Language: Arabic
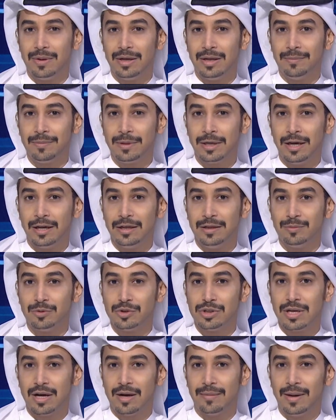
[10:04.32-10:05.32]
بالإمكان
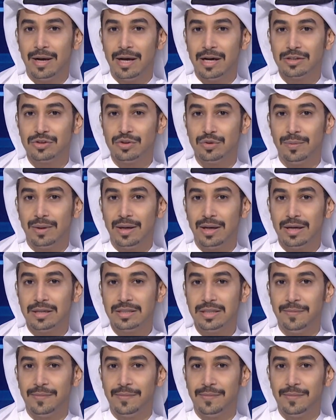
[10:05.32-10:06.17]
متابعة باقة